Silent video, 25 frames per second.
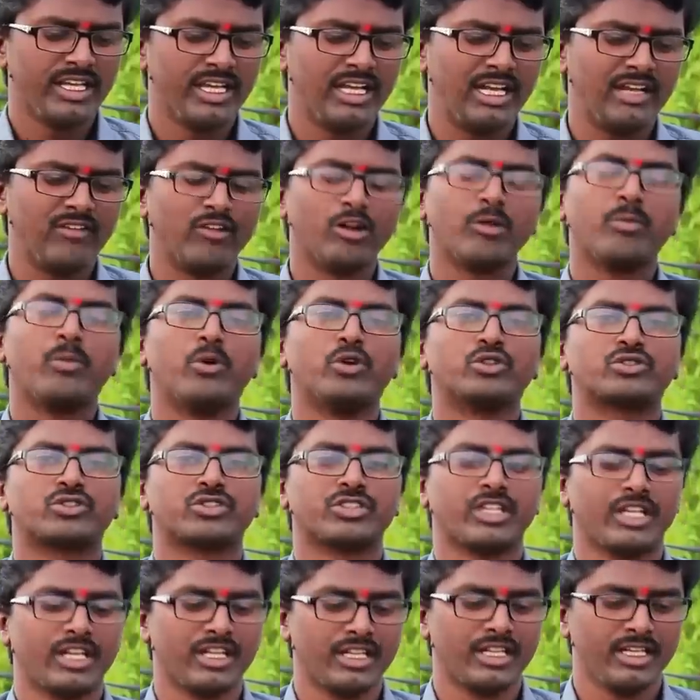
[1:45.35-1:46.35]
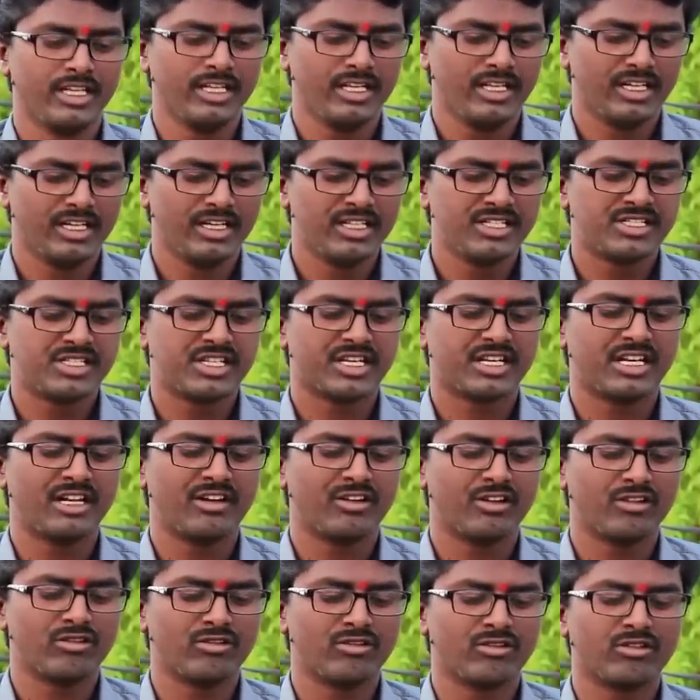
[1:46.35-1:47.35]
ఏ లెవెల్ పోస్ట్ సార్ ఇది డిస్టిక్
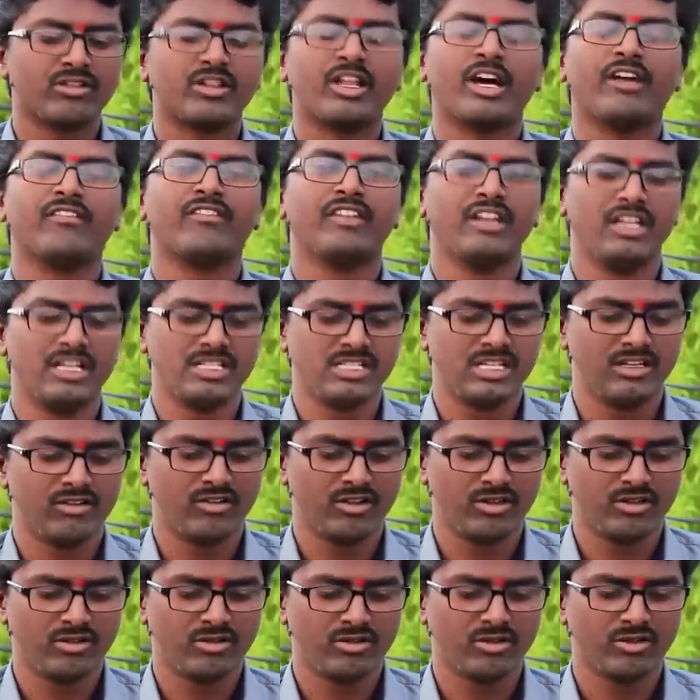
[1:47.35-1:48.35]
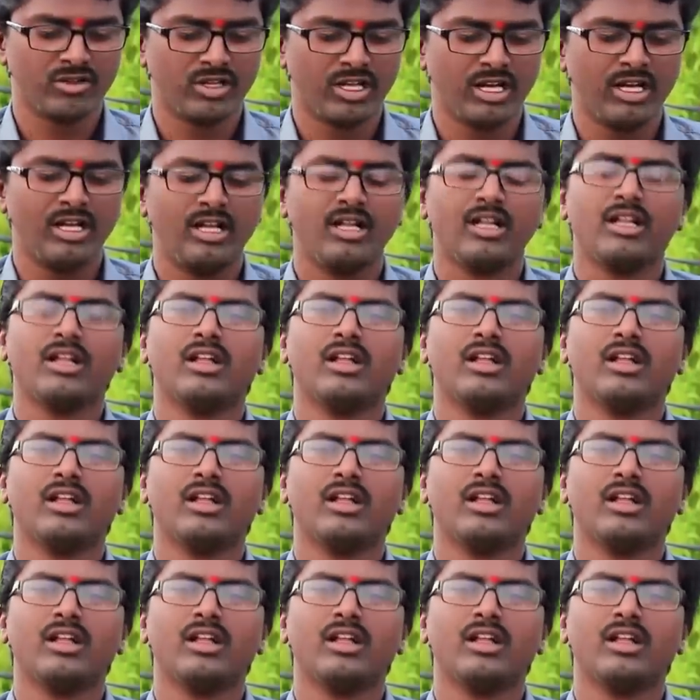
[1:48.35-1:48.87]
లెవెల్ ఉంటుందా విలేజ్ లెవెల్ ఉంటుందా